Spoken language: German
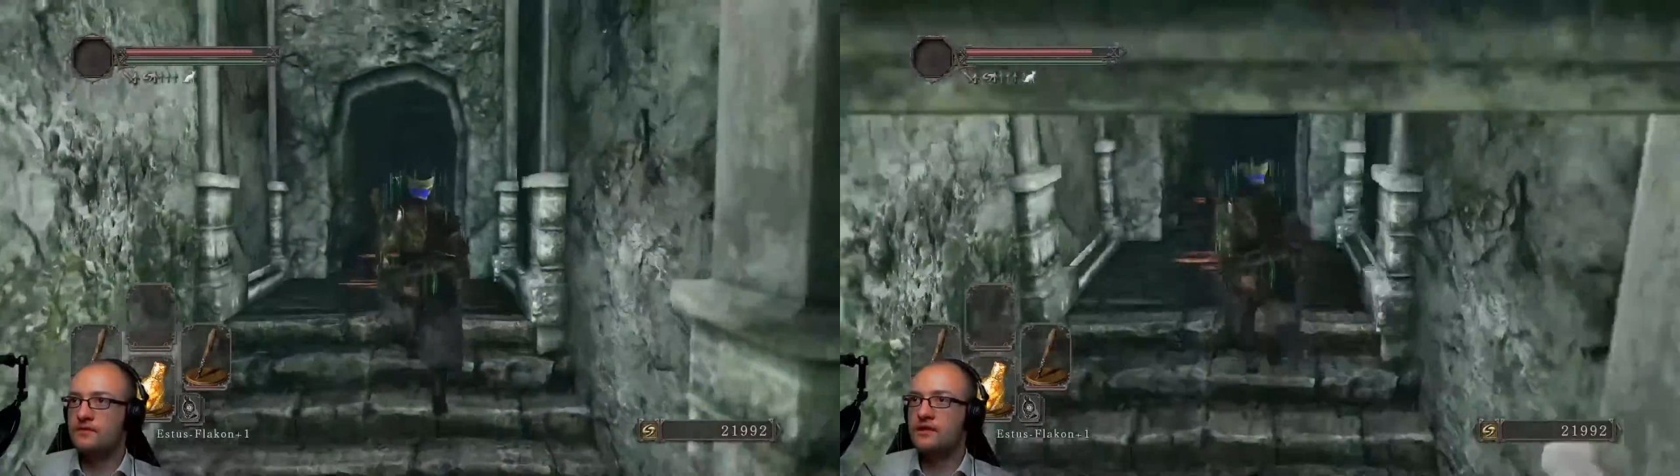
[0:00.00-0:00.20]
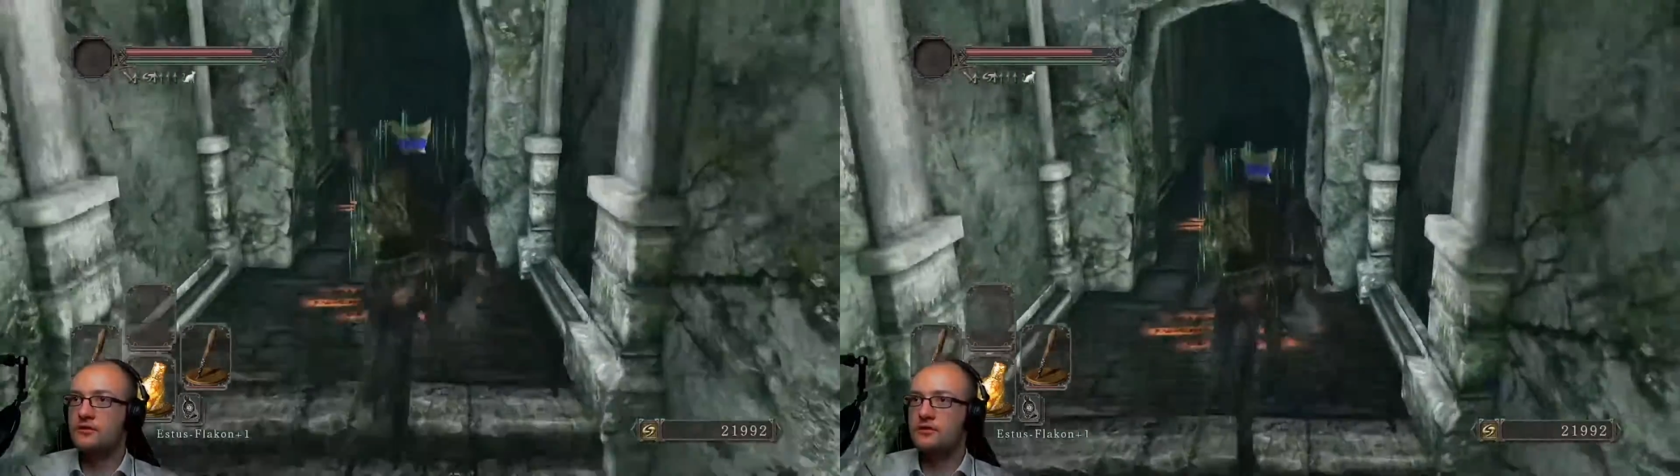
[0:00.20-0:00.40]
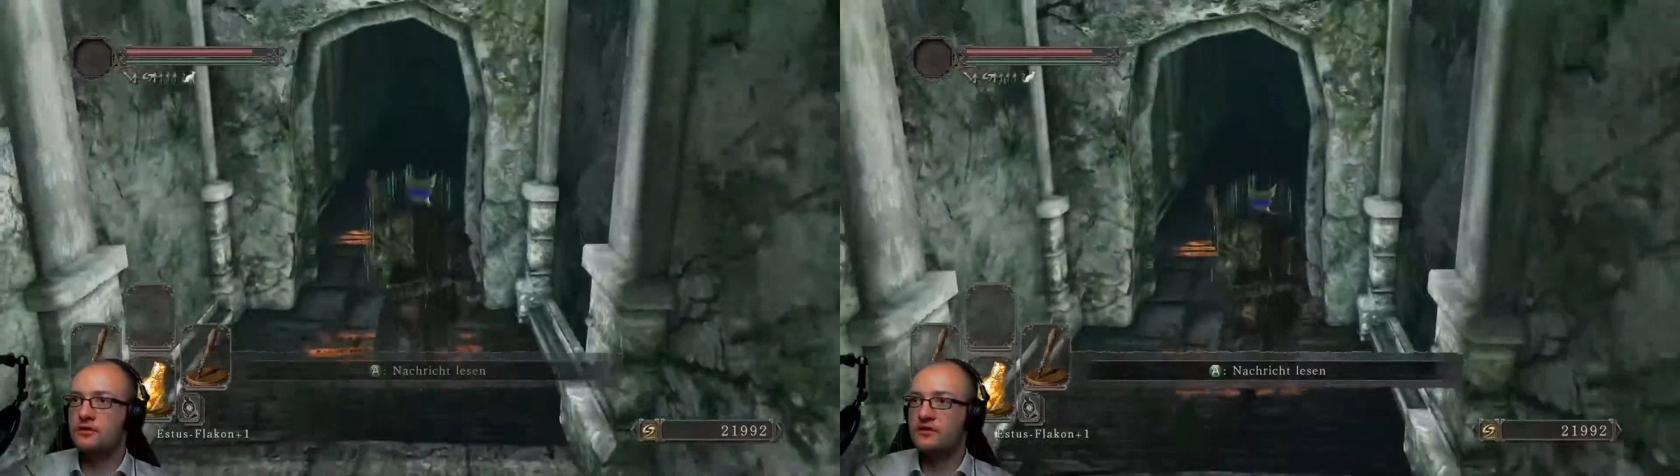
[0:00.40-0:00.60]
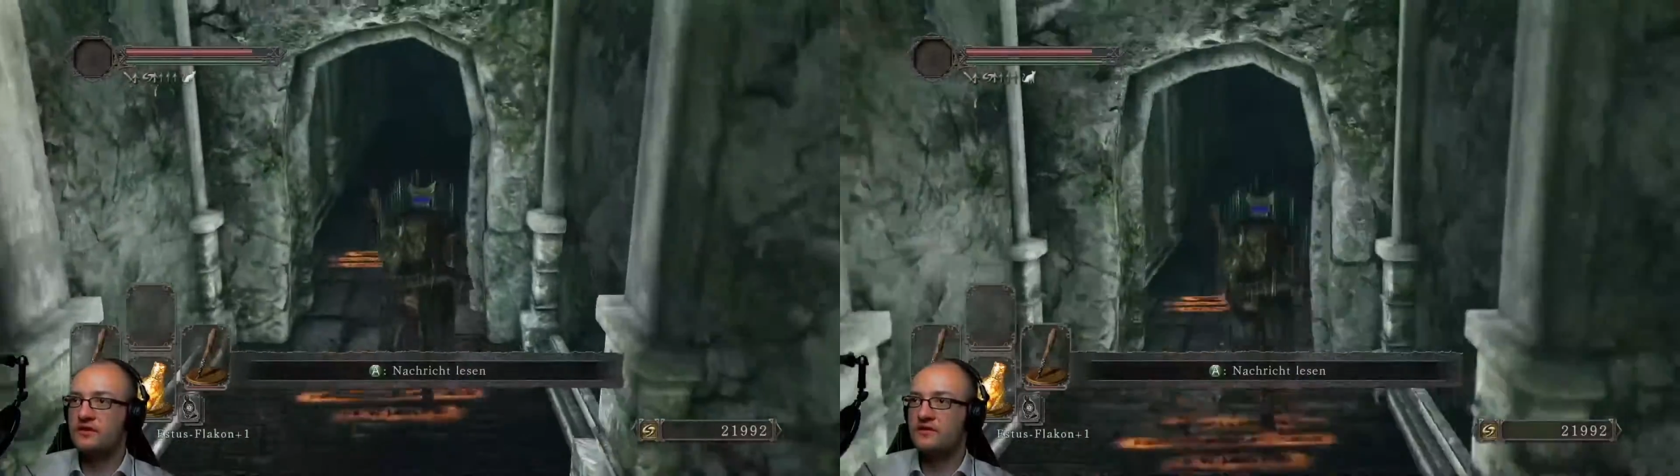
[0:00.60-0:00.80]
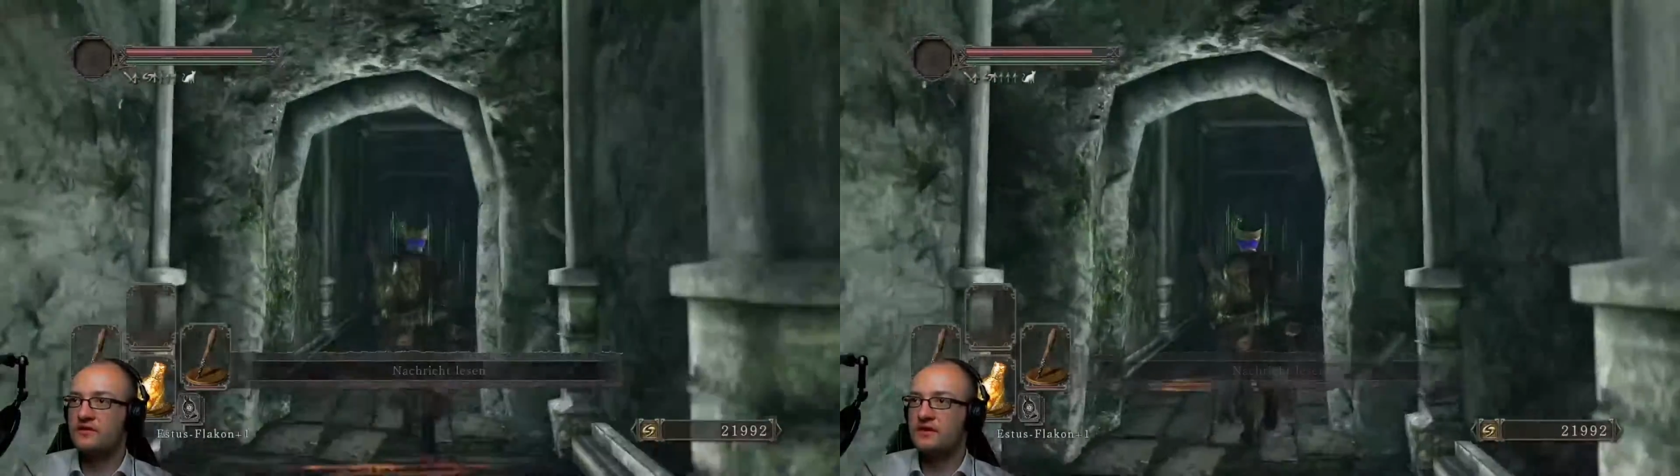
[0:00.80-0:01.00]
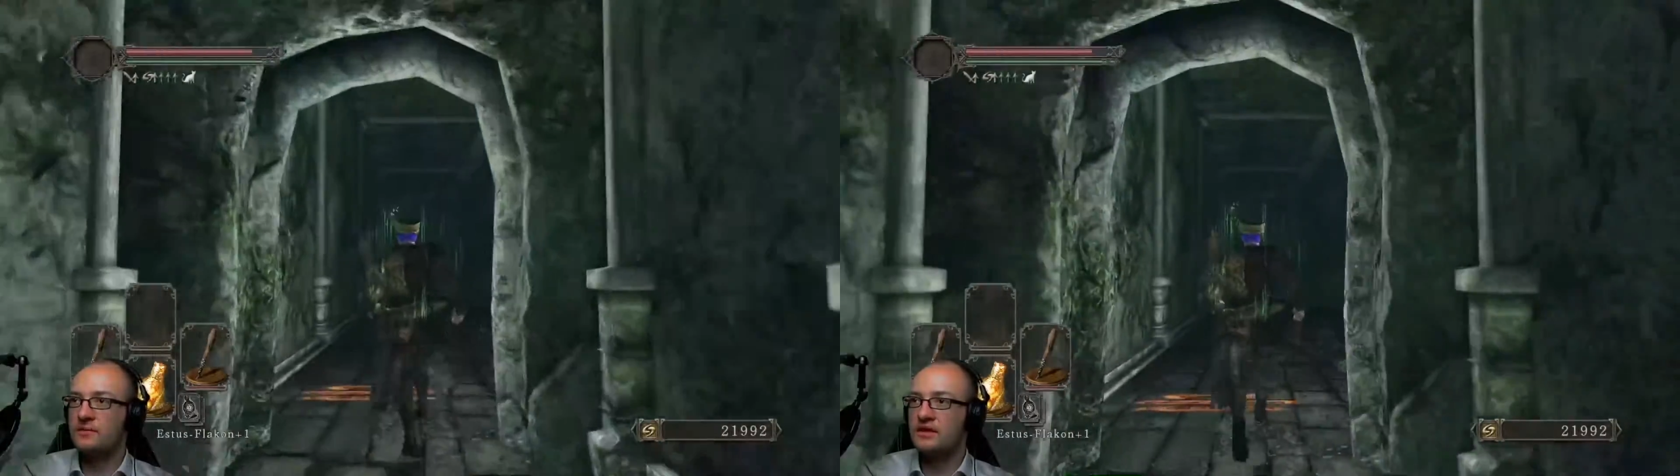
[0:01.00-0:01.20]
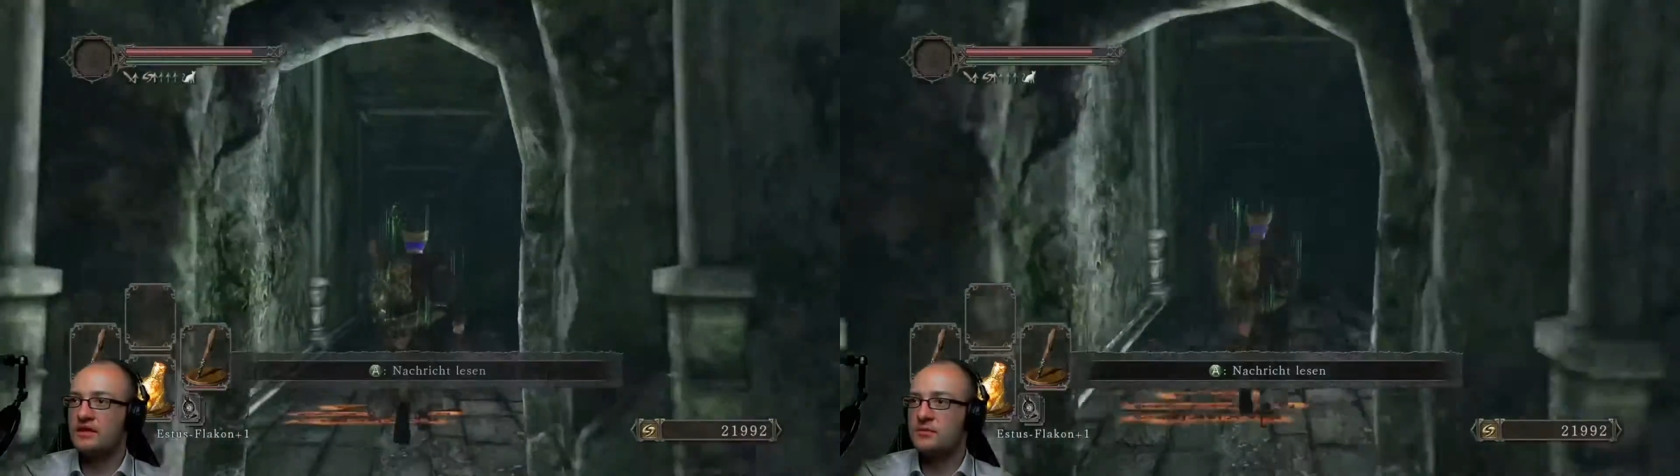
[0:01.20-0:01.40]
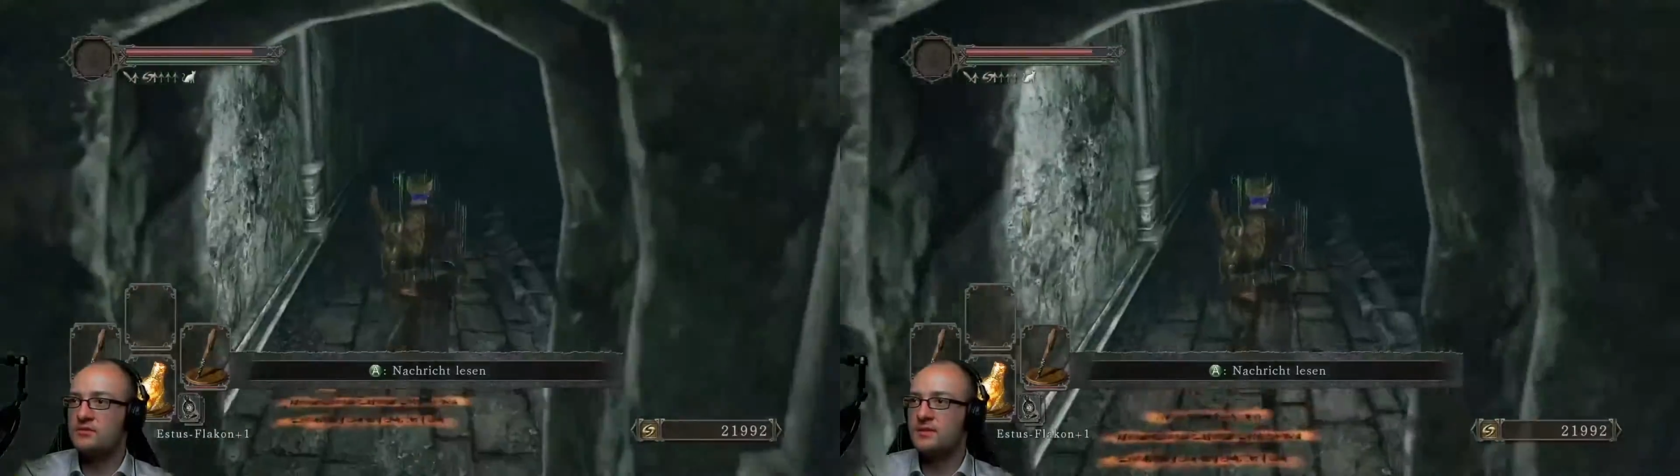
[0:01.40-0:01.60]
Kann natürlich auch sein, dass ich jetzt einmal
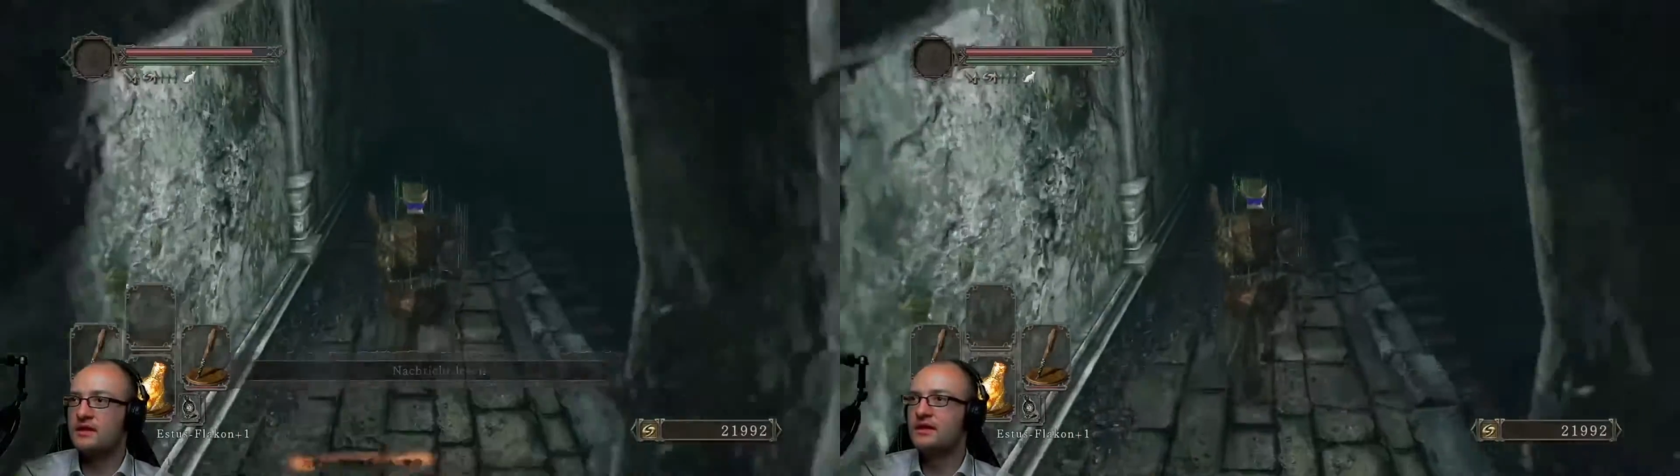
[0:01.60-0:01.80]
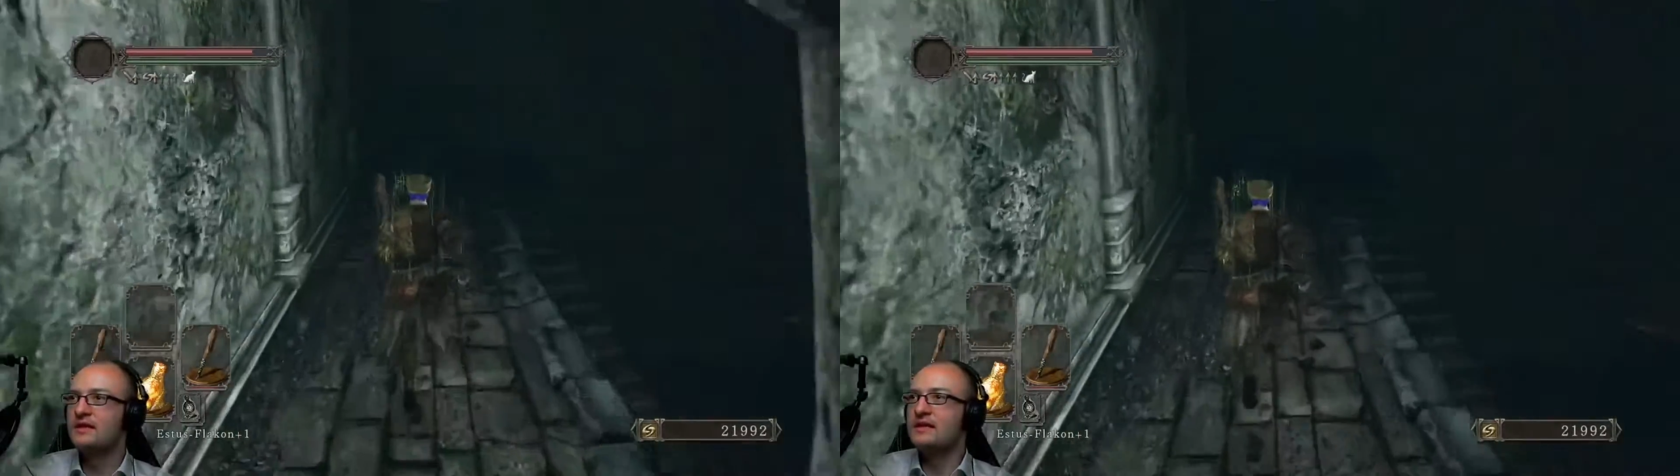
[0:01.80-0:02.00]
daneben springe.